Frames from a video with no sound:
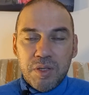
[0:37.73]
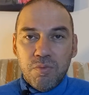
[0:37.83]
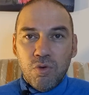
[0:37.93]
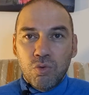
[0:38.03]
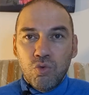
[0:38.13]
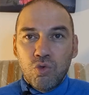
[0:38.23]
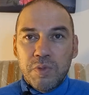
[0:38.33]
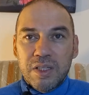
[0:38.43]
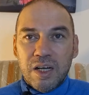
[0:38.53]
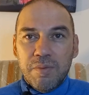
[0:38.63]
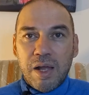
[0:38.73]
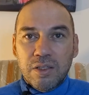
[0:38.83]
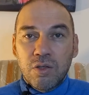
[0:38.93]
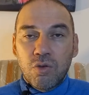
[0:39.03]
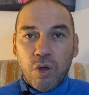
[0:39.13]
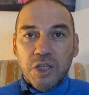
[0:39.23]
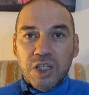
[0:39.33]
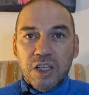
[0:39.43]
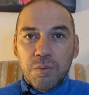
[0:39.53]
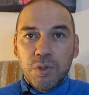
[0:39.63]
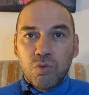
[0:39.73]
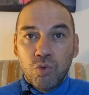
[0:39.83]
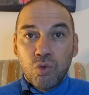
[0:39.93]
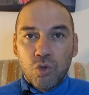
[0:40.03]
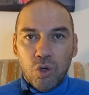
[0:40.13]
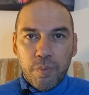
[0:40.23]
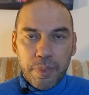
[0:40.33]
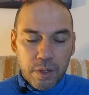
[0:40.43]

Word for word: 1 milyon 100 bin lirayı belki görecek gibi duruyor.